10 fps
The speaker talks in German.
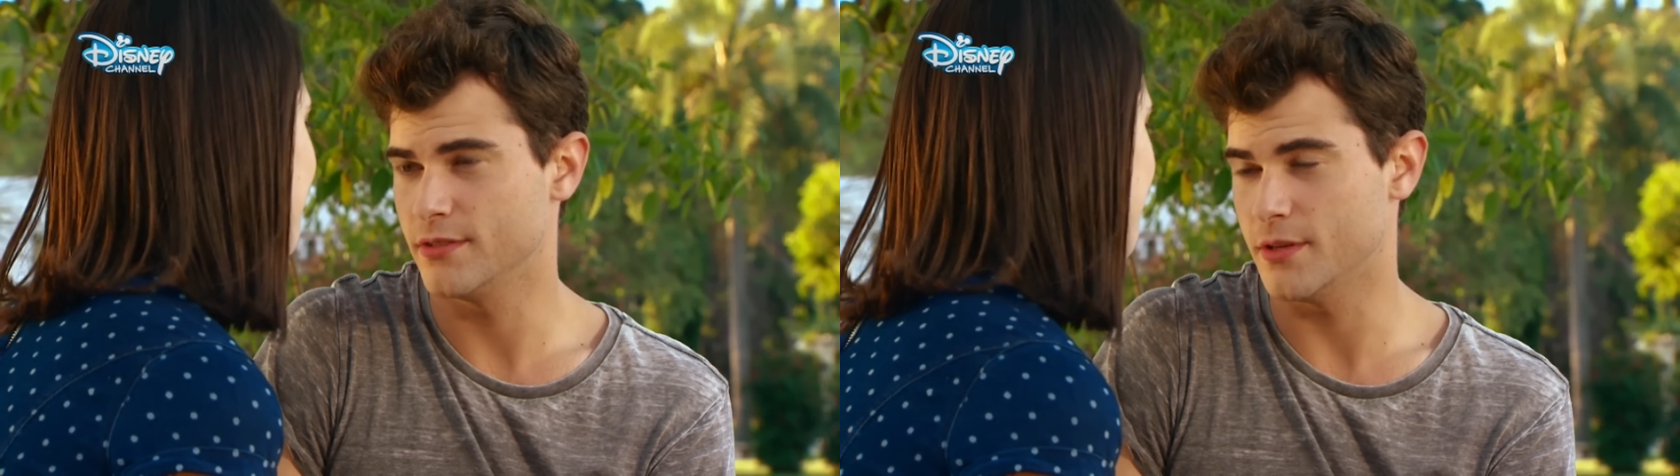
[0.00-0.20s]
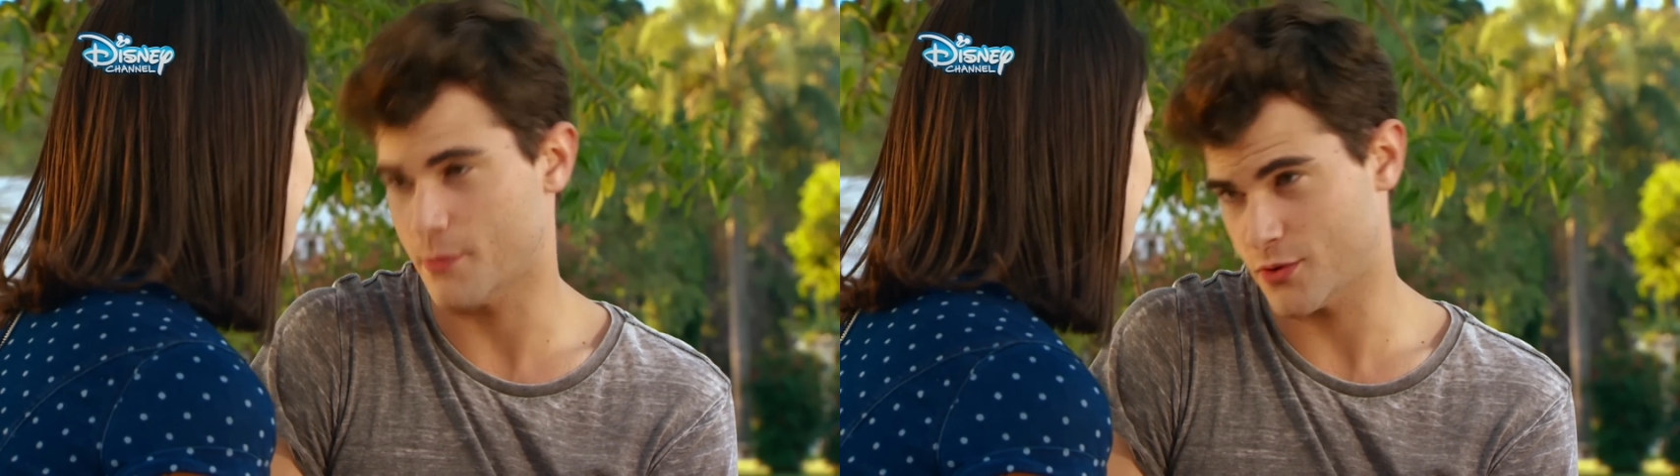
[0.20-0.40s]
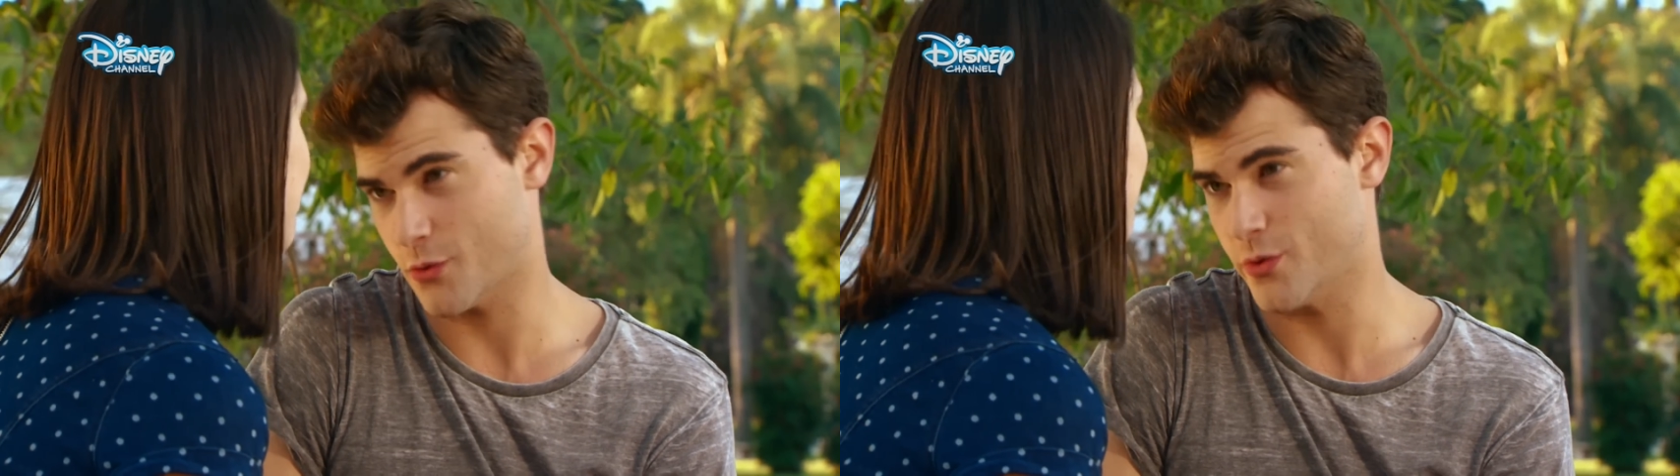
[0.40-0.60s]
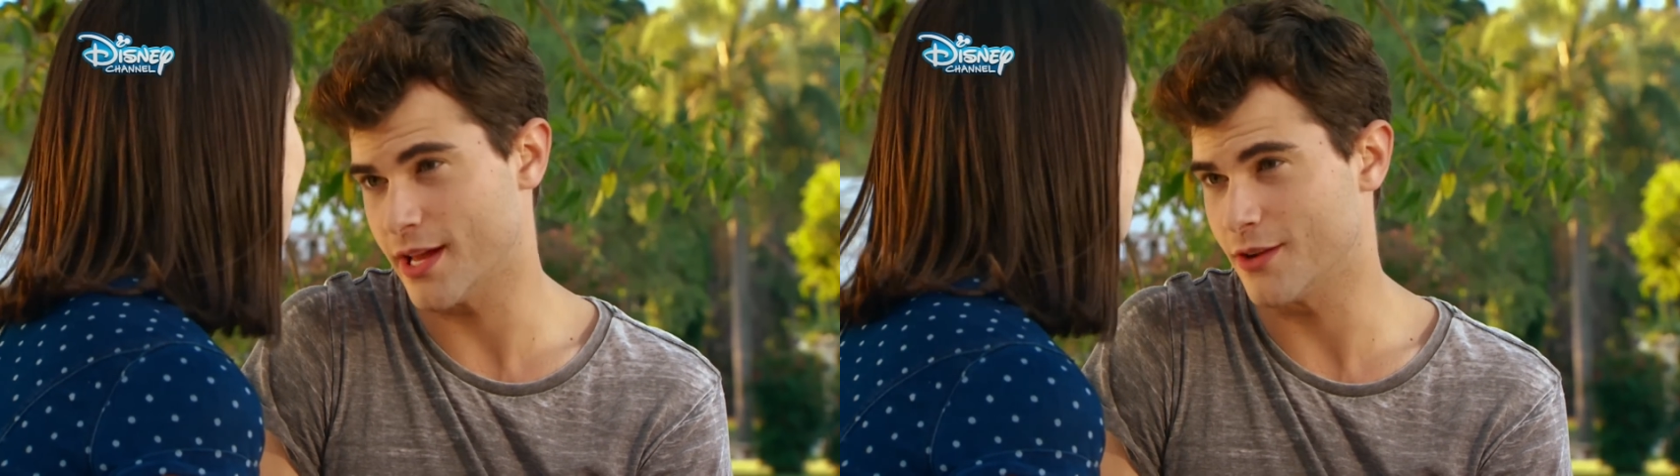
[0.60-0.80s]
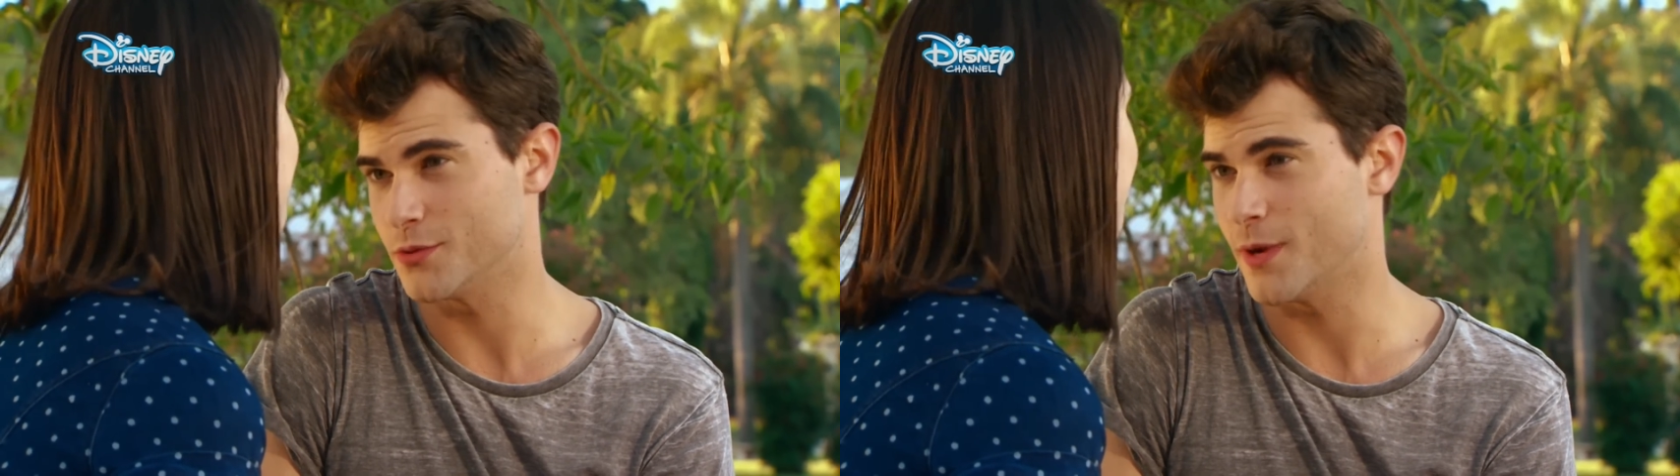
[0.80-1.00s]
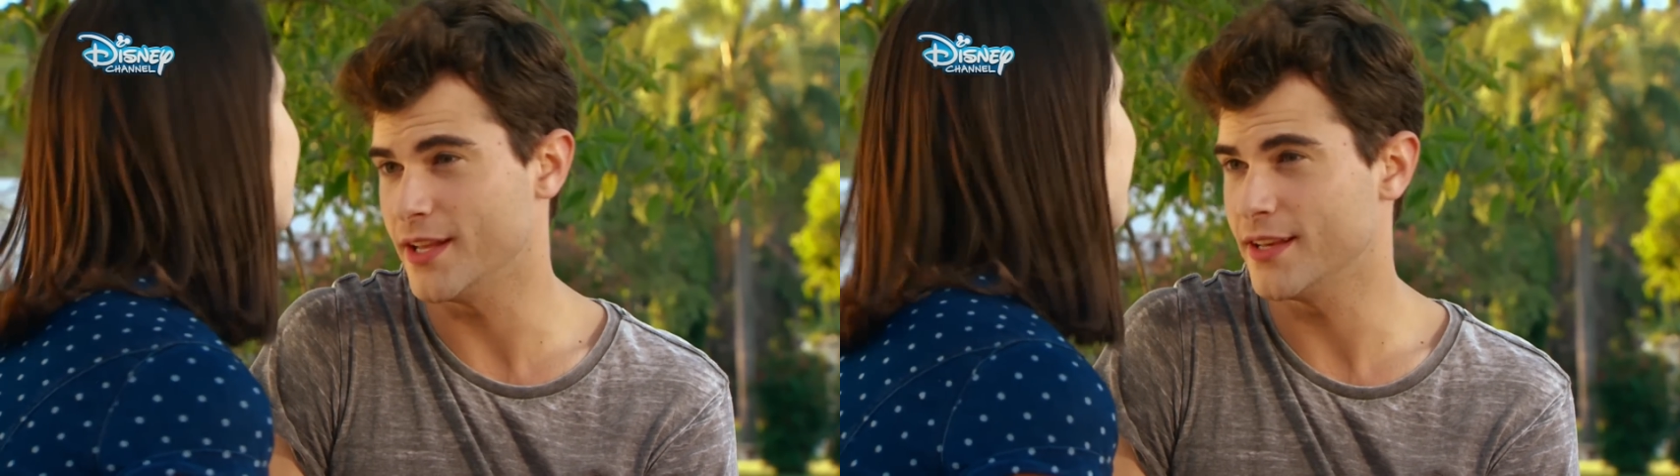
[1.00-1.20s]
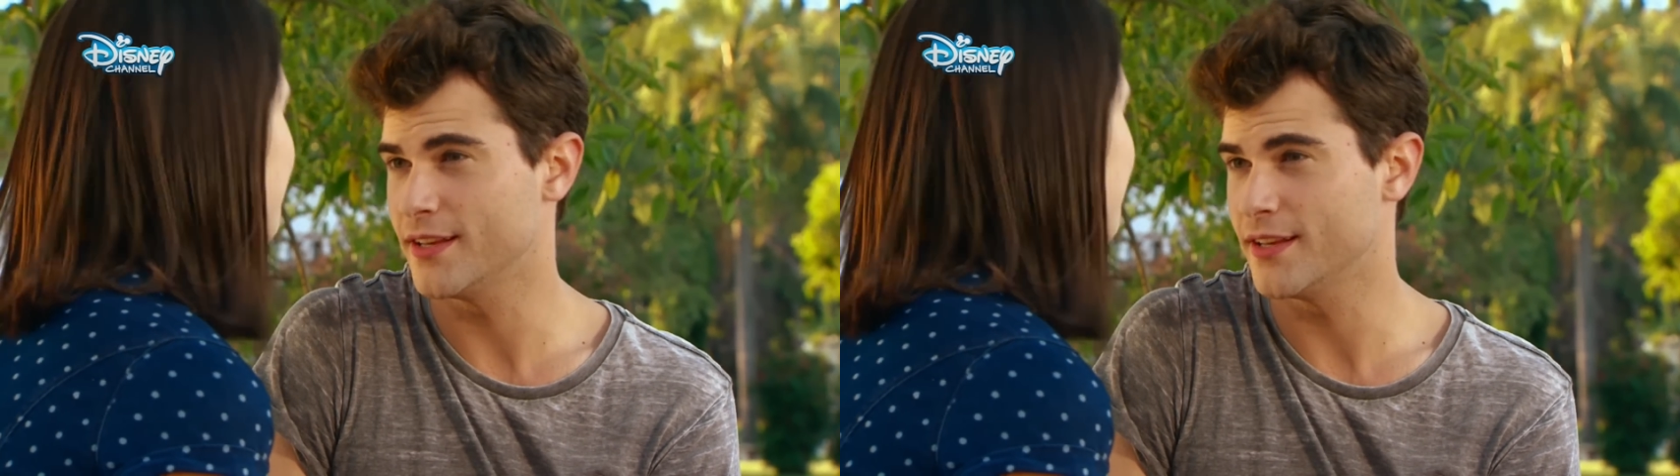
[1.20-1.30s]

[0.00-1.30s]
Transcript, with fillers: Wir passen aufeinander